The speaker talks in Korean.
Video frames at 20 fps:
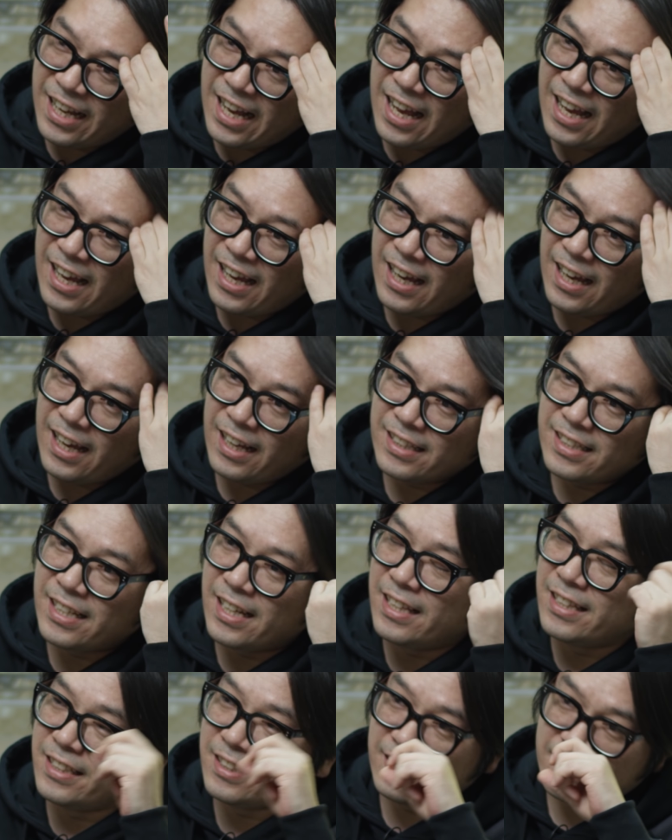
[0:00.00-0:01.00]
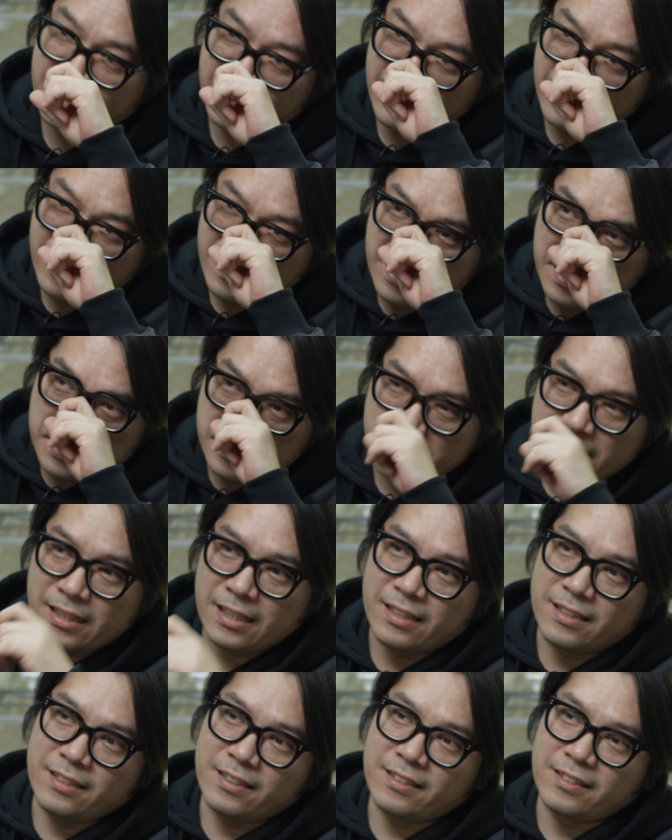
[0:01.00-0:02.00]
아 재능,
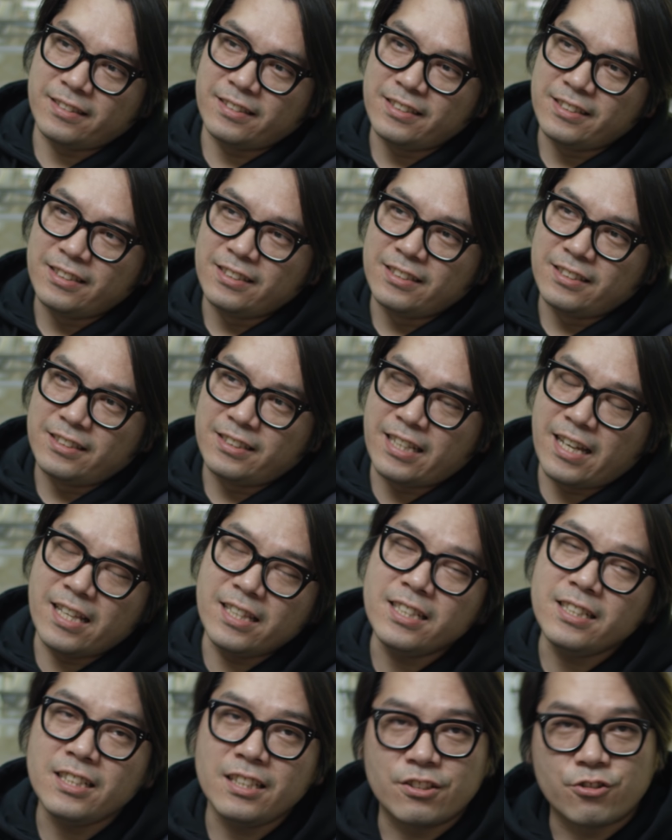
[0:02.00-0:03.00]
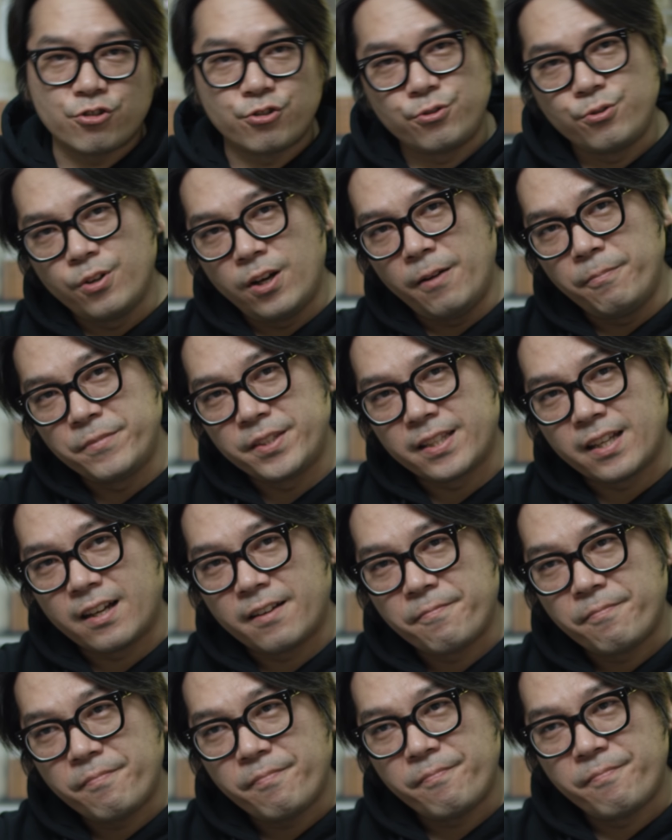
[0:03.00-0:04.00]
재능, 재능이 중요합니다.